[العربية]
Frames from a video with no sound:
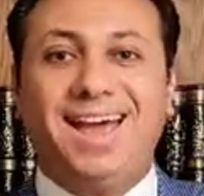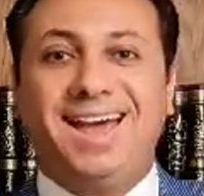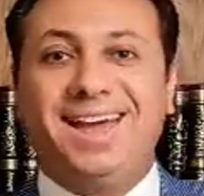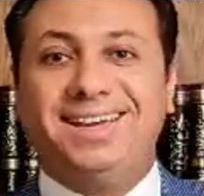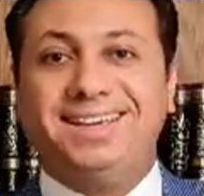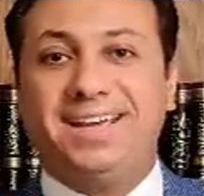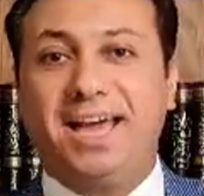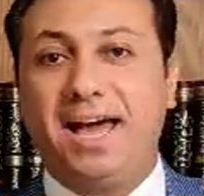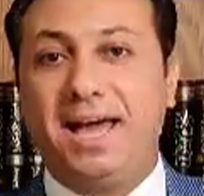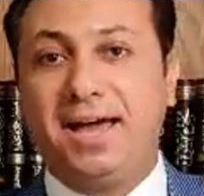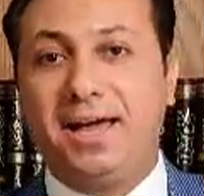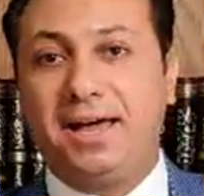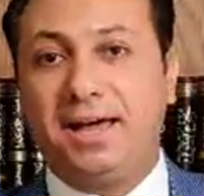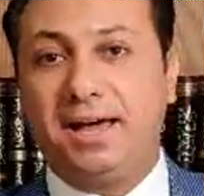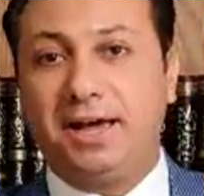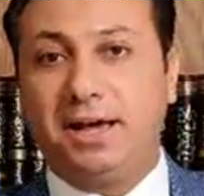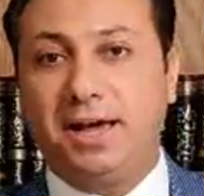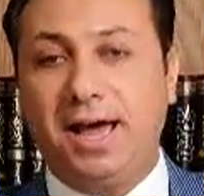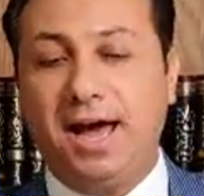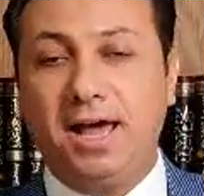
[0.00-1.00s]

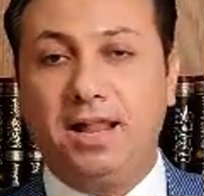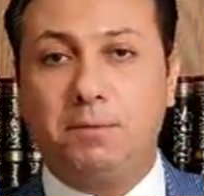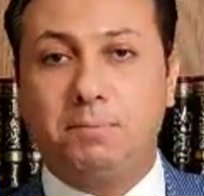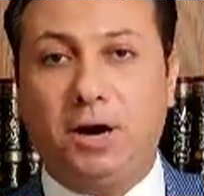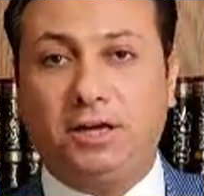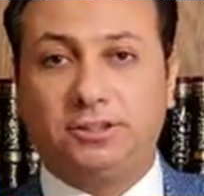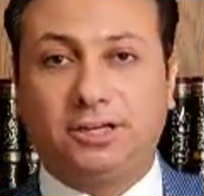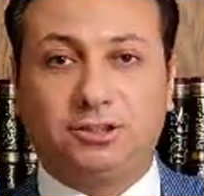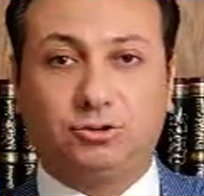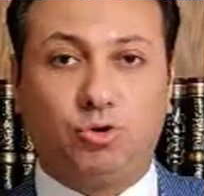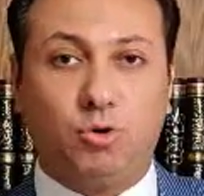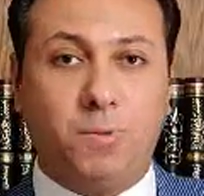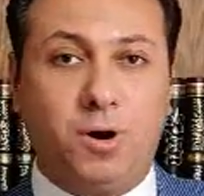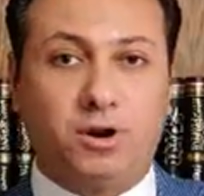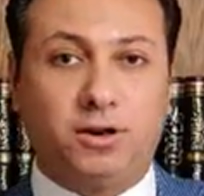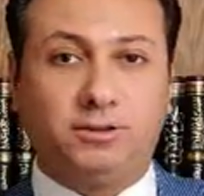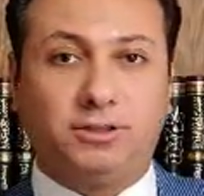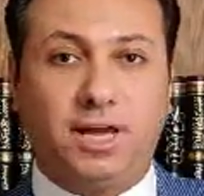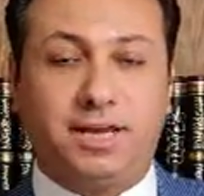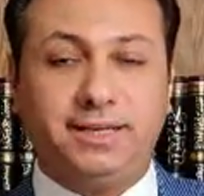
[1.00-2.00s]
يا اهلا بحضراتكم
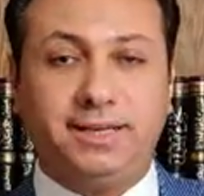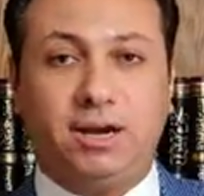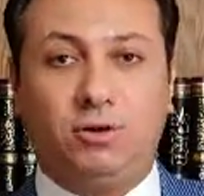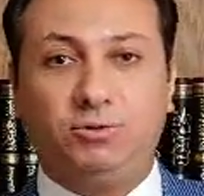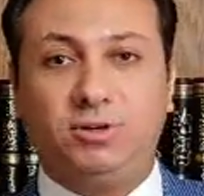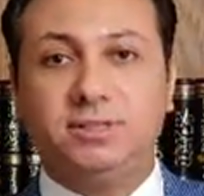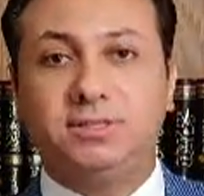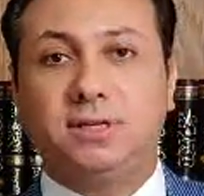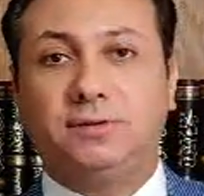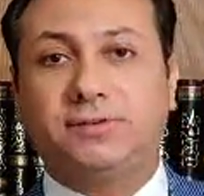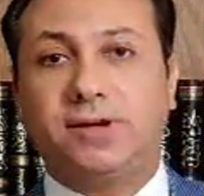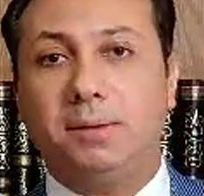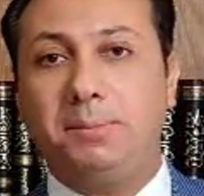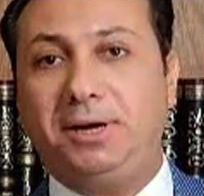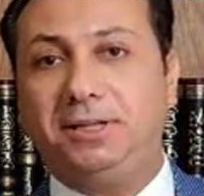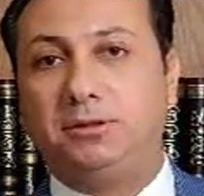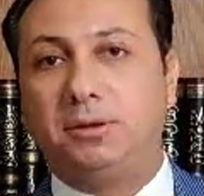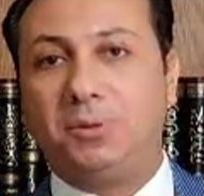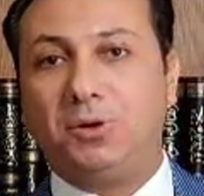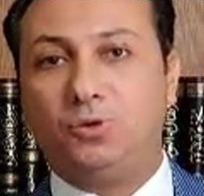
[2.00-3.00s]
مره تانية ولسه في
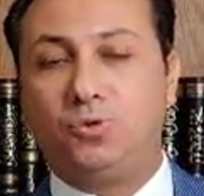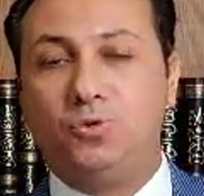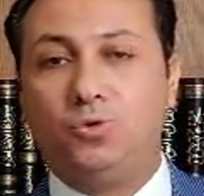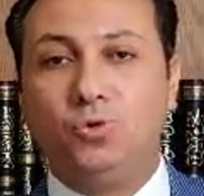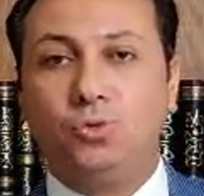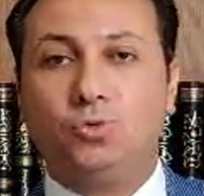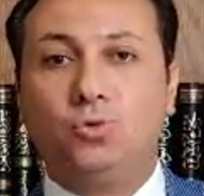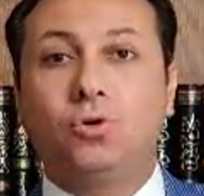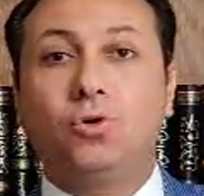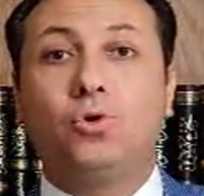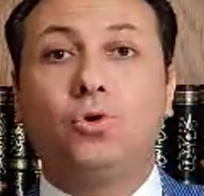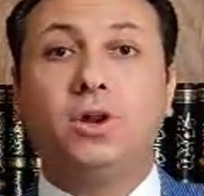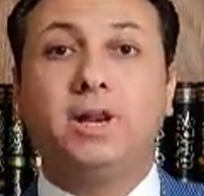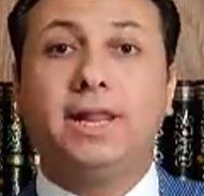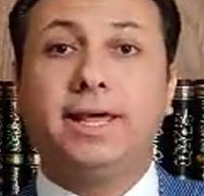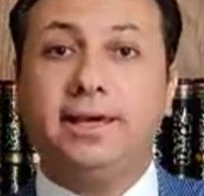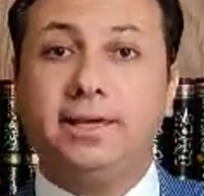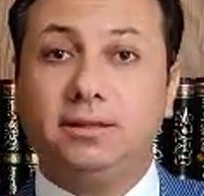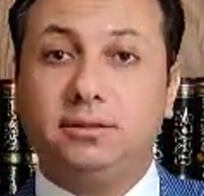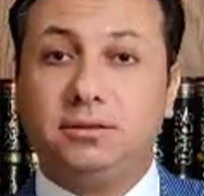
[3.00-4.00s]
جامعه دمنهور
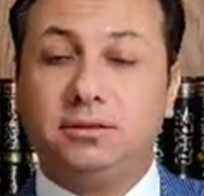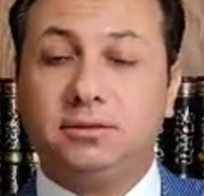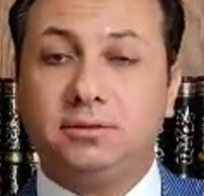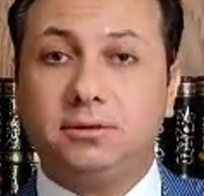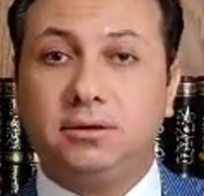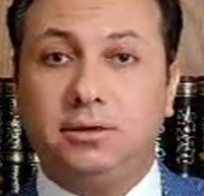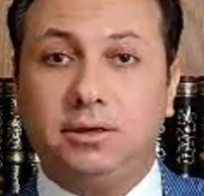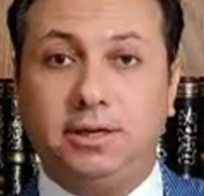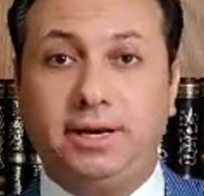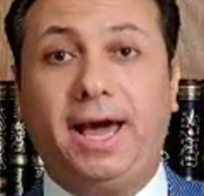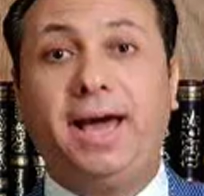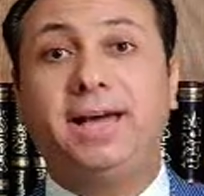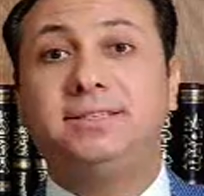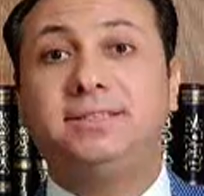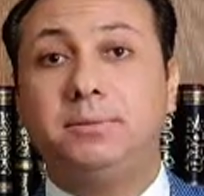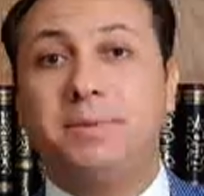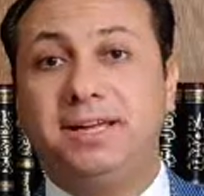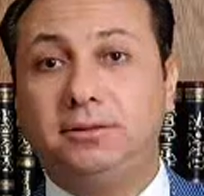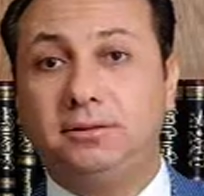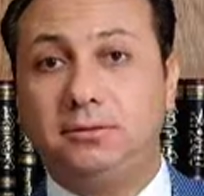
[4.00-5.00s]
وكليه
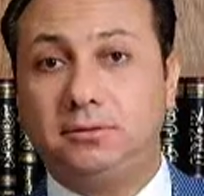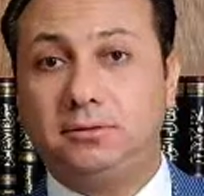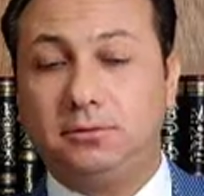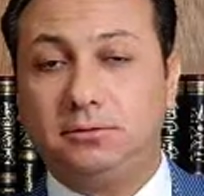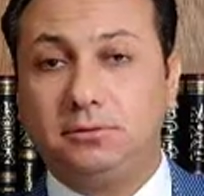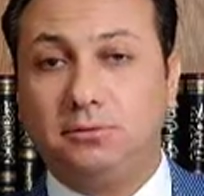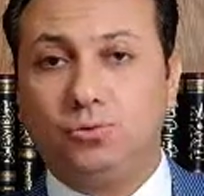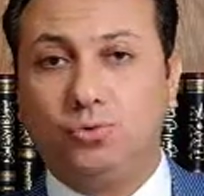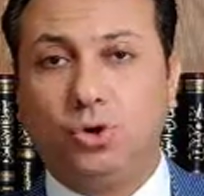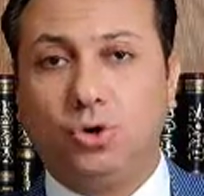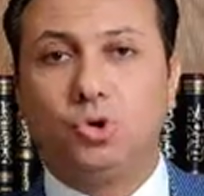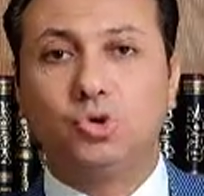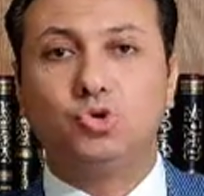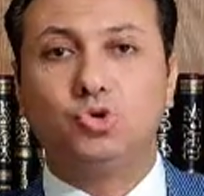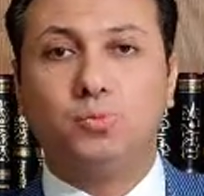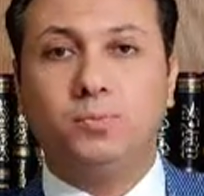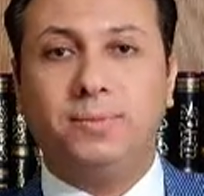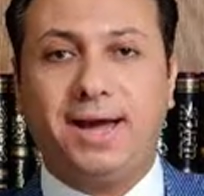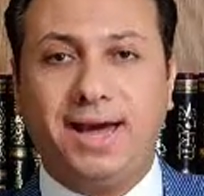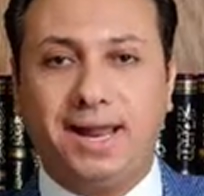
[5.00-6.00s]
الحاسبات
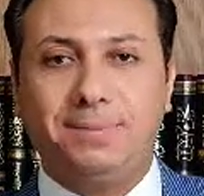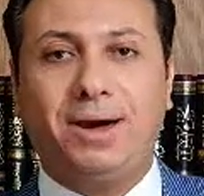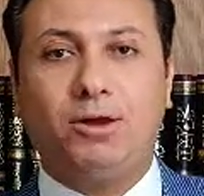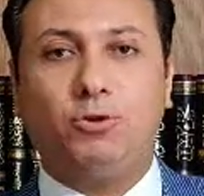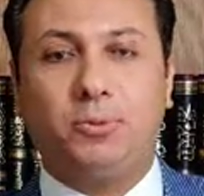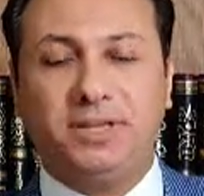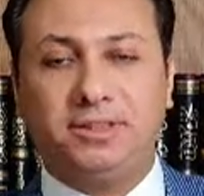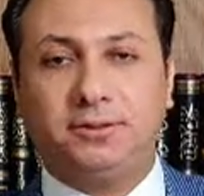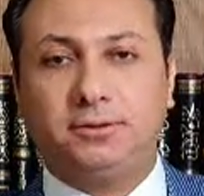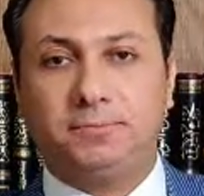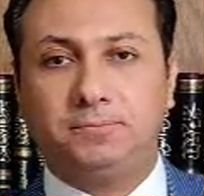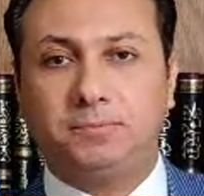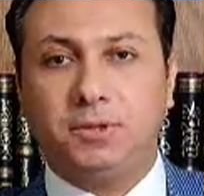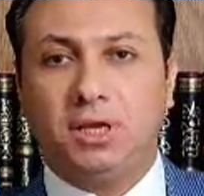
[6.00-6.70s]
ونظم المعلومات